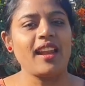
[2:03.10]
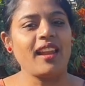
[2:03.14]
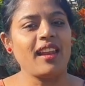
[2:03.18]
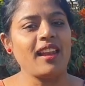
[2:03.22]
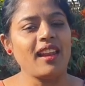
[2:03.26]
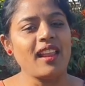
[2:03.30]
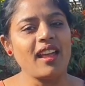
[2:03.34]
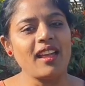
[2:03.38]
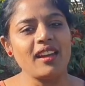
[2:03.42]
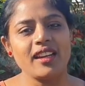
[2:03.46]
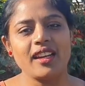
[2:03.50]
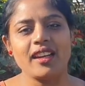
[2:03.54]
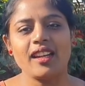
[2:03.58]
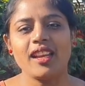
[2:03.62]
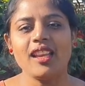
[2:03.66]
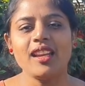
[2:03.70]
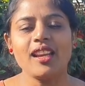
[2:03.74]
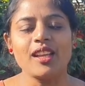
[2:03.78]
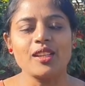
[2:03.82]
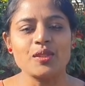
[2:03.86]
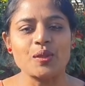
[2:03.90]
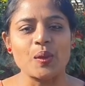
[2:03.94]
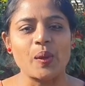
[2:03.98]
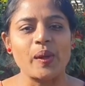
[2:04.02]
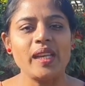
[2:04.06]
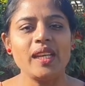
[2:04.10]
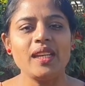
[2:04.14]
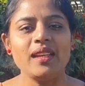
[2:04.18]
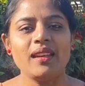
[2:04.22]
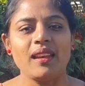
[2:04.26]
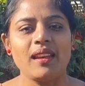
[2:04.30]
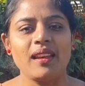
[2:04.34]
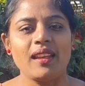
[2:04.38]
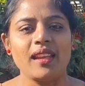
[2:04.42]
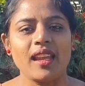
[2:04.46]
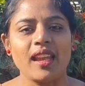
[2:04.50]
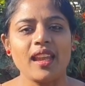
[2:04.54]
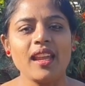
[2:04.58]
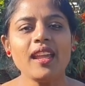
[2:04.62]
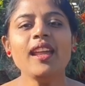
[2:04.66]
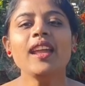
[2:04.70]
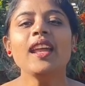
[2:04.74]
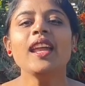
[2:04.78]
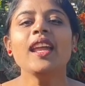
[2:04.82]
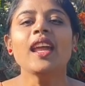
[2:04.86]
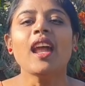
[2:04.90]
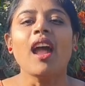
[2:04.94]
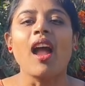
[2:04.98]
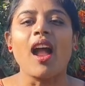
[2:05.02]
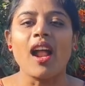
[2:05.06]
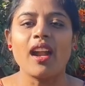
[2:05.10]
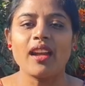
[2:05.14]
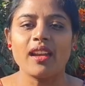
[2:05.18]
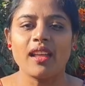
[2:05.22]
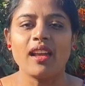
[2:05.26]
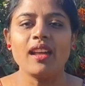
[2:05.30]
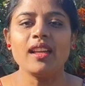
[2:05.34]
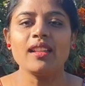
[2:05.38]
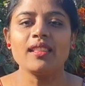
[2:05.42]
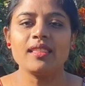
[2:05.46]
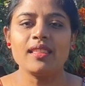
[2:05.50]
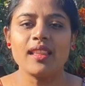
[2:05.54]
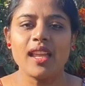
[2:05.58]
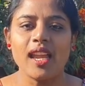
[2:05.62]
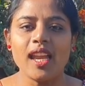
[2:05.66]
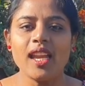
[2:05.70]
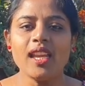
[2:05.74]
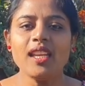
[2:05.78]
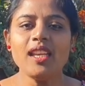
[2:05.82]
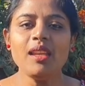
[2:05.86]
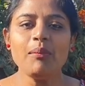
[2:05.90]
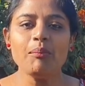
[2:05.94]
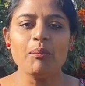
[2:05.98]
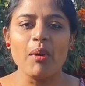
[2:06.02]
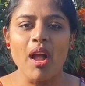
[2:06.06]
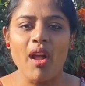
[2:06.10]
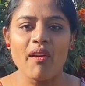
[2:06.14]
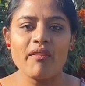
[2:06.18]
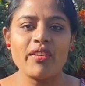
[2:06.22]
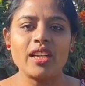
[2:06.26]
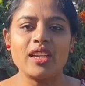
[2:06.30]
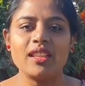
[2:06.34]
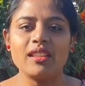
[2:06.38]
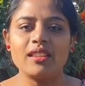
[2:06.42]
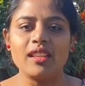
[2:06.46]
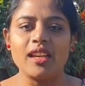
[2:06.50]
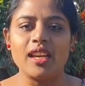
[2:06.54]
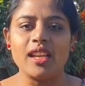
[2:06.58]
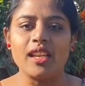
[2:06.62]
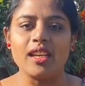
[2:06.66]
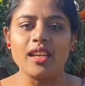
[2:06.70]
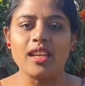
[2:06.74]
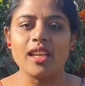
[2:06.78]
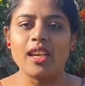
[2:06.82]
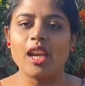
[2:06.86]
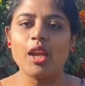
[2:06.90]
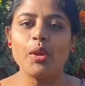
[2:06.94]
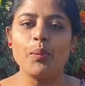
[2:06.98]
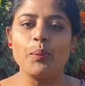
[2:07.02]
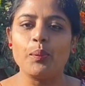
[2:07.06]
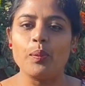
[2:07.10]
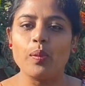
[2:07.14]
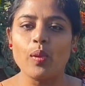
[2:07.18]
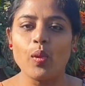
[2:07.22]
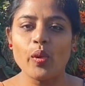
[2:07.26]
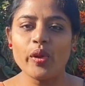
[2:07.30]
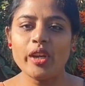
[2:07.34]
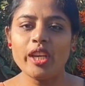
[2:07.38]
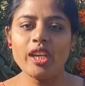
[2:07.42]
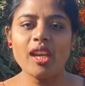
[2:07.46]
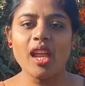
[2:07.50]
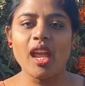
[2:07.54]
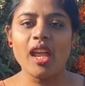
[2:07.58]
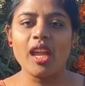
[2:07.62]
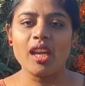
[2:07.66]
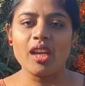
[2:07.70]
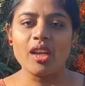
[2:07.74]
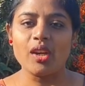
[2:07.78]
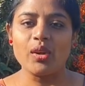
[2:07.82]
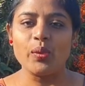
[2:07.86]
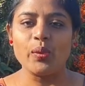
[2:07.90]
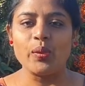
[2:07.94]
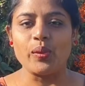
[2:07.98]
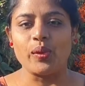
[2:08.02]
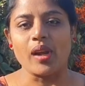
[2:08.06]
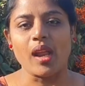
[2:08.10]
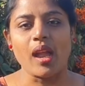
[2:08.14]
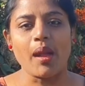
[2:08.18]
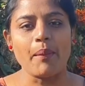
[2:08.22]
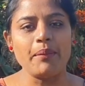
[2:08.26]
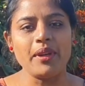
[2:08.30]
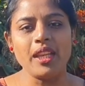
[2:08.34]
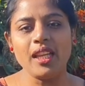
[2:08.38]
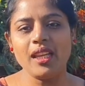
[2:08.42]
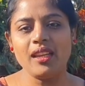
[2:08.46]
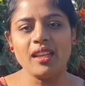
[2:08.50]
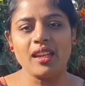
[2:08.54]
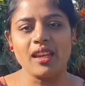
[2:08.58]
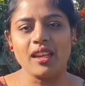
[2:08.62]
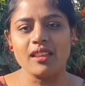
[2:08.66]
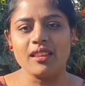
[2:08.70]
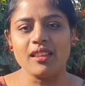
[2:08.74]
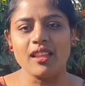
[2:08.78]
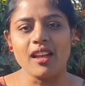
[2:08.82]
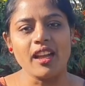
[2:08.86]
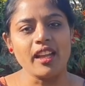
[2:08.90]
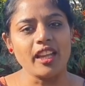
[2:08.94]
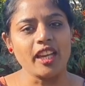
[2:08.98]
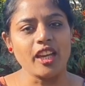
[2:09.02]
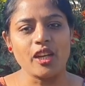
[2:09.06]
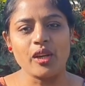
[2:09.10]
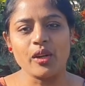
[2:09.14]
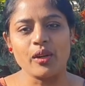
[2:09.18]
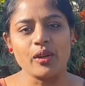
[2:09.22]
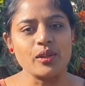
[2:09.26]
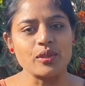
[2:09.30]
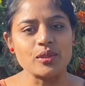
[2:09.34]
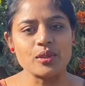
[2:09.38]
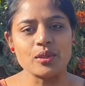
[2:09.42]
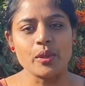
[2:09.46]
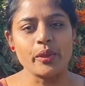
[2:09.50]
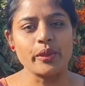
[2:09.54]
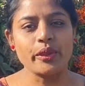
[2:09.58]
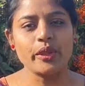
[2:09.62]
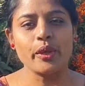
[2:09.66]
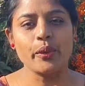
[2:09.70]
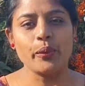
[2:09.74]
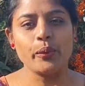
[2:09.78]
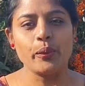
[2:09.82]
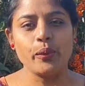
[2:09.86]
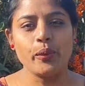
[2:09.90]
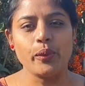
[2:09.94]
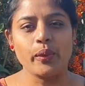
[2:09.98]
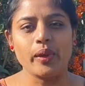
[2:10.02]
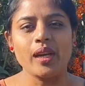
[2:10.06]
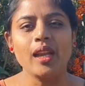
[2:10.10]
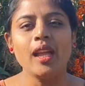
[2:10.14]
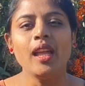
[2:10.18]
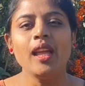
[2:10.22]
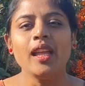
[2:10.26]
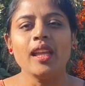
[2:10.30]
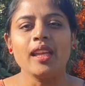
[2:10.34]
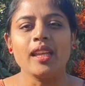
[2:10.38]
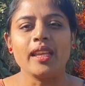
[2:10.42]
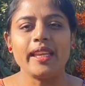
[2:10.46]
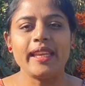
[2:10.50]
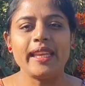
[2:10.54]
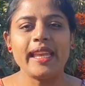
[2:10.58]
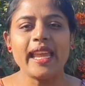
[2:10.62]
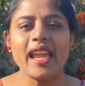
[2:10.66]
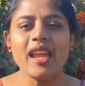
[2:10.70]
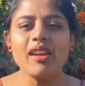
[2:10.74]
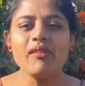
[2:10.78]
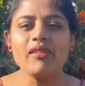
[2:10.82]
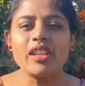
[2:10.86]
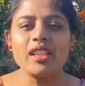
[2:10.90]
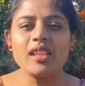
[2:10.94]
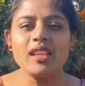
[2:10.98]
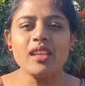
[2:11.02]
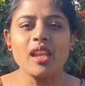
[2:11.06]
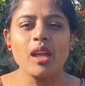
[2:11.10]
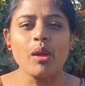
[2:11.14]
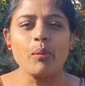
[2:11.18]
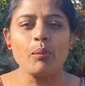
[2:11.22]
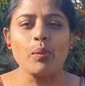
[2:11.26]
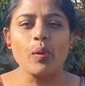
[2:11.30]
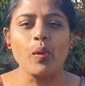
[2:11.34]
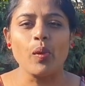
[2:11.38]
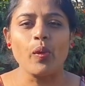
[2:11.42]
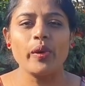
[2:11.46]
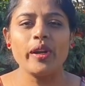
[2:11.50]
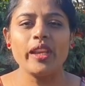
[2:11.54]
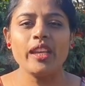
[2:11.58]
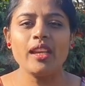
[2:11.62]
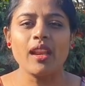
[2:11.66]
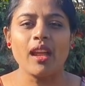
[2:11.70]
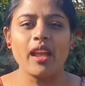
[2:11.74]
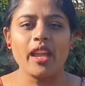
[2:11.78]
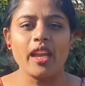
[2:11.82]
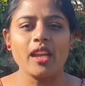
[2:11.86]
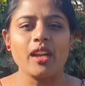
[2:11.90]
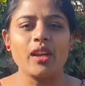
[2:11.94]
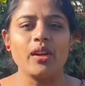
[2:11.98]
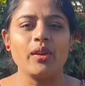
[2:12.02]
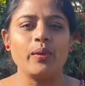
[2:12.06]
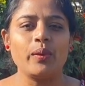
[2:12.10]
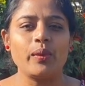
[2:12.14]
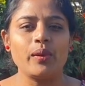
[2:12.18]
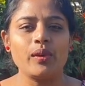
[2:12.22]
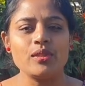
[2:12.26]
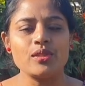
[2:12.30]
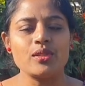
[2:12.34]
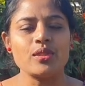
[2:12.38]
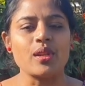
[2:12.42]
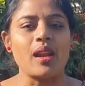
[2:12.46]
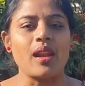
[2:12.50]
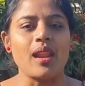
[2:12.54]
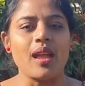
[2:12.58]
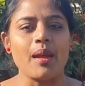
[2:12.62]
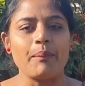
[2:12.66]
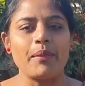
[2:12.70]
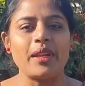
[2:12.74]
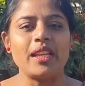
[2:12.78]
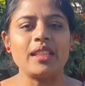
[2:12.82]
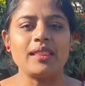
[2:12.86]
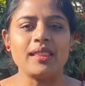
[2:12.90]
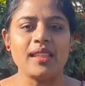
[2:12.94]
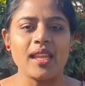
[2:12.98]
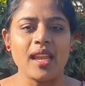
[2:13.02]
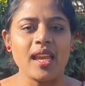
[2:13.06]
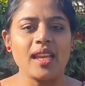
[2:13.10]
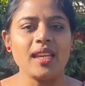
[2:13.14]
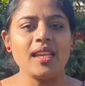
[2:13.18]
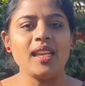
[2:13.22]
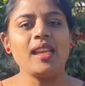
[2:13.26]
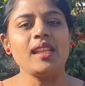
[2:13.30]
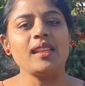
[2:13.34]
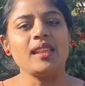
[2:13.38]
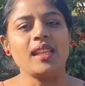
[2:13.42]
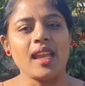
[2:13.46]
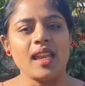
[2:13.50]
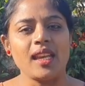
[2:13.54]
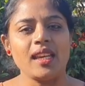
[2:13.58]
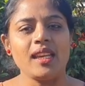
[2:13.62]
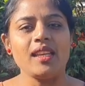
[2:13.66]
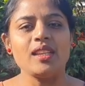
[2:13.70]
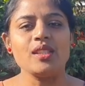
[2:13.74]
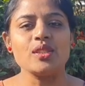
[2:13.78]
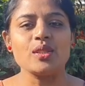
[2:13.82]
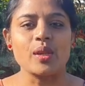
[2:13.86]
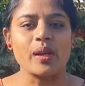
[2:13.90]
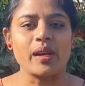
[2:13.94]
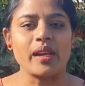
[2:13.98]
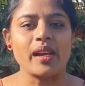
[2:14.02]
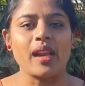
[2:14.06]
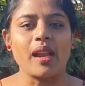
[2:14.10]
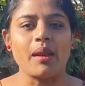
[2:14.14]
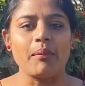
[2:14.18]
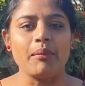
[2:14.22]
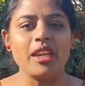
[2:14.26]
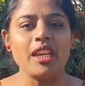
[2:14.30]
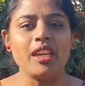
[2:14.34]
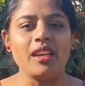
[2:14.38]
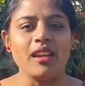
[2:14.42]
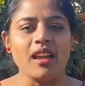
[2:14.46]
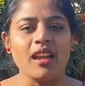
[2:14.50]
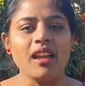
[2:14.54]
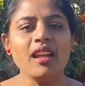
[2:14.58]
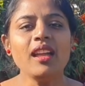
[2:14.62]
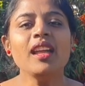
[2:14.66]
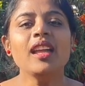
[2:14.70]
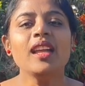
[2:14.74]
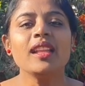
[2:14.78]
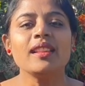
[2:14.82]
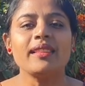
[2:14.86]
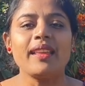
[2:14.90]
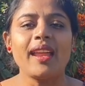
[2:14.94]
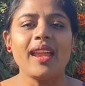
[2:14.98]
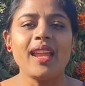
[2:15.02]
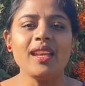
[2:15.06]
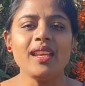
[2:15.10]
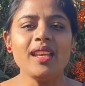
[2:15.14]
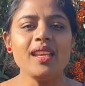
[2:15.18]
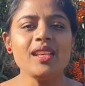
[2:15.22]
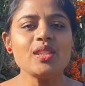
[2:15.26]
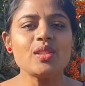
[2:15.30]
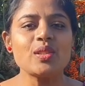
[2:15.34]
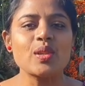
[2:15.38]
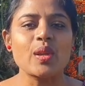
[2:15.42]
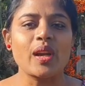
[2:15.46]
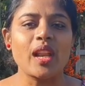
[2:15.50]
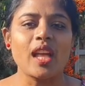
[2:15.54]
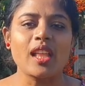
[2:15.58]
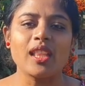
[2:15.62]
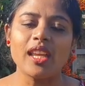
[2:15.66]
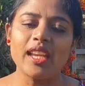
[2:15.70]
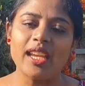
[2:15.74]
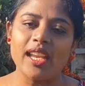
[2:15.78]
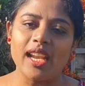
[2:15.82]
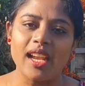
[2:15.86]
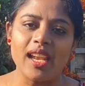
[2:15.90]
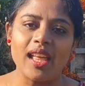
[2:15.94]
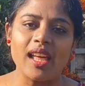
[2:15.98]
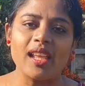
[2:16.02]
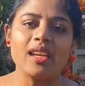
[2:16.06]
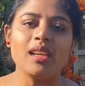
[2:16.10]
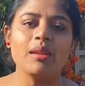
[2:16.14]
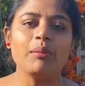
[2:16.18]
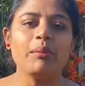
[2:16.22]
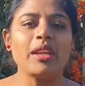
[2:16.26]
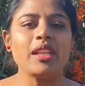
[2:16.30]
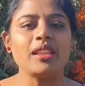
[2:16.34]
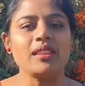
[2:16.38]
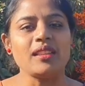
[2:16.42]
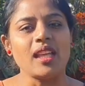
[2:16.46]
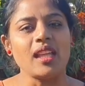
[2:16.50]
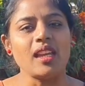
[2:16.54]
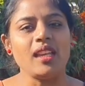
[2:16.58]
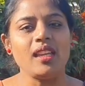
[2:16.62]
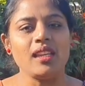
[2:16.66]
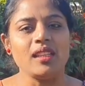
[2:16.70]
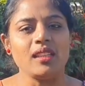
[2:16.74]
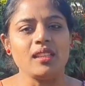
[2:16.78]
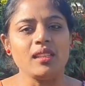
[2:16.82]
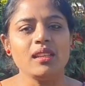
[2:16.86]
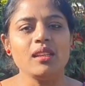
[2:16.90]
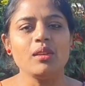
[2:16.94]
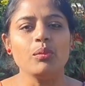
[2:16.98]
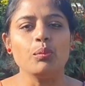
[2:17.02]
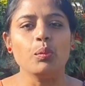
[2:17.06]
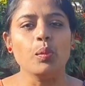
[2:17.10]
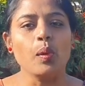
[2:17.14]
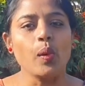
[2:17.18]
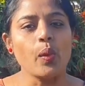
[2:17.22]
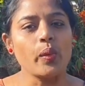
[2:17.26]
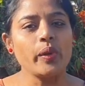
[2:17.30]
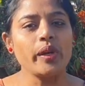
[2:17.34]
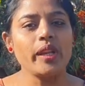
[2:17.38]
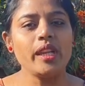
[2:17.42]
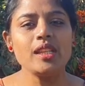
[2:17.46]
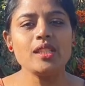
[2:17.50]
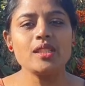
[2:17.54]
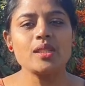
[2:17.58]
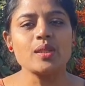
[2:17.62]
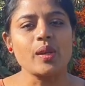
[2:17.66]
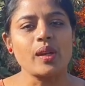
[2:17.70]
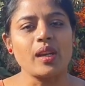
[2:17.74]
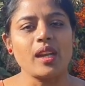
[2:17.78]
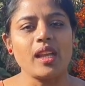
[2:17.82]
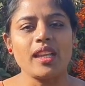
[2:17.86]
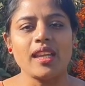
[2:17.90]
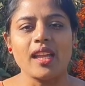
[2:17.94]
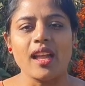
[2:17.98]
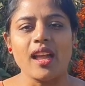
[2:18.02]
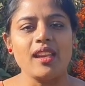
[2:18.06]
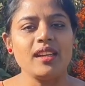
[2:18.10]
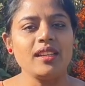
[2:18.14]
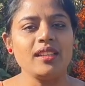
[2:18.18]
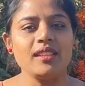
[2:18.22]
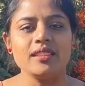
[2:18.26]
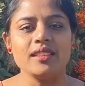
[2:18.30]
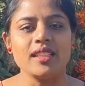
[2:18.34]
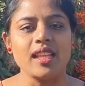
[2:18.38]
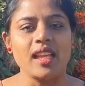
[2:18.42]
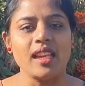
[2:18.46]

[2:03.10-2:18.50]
எல்லார்கிட்டையும் நான் சொல்லிட்டு இருக்கேன் ஆனால் தேனி மாவட்டத்தில் இருக்கிற போடி நாயக்கனூர் அப்படிங்கிறது தான் என்னோட சொந்த ஊர் ஏன் வந்து நான் போடி நாயக்கனூர்னு சொல்லாமல் தேனி தேனின்னு சொல்கிறேன் அப்படின்னா தேனின்னு சொன்னால் தான் எல்லாருக்குமே தெரியுது போடின்னு சொன்னால் யாருக்கும்